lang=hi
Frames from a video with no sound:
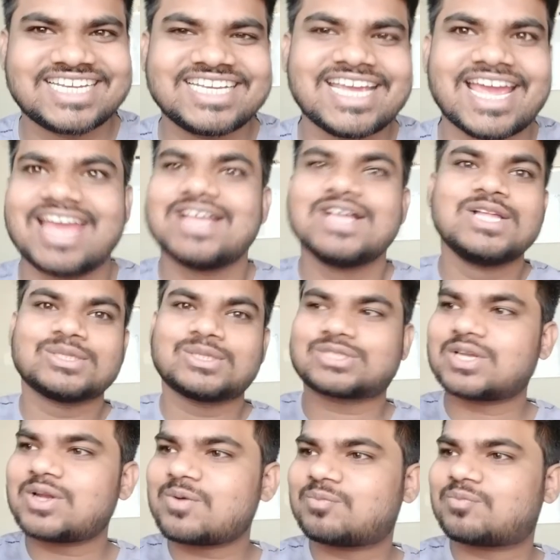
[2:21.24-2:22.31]
ठीक है तो
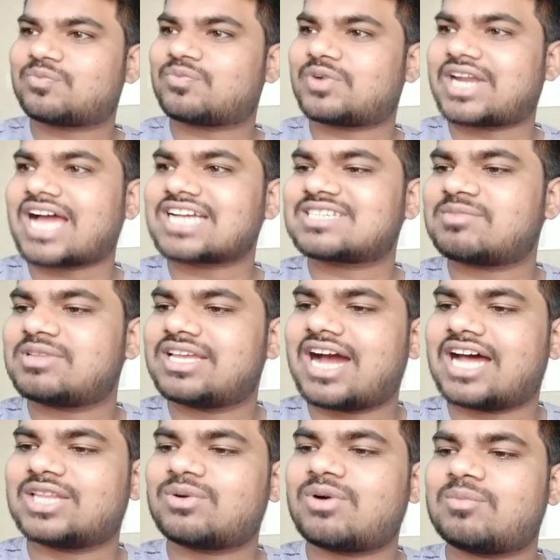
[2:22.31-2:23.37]
चलो फटाक से मैं
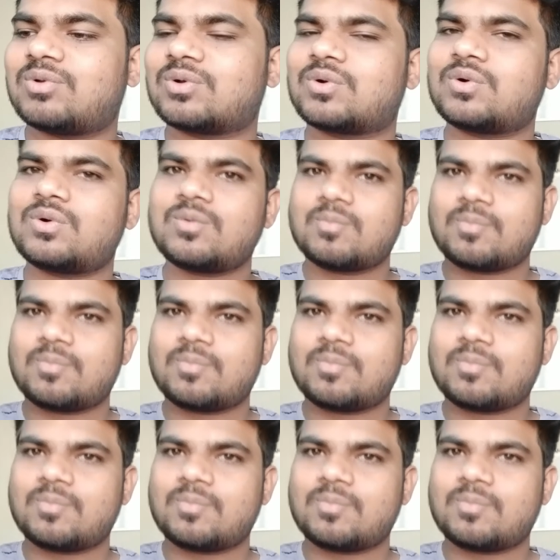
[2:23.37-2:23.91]
दिखाता हूं आप लोग को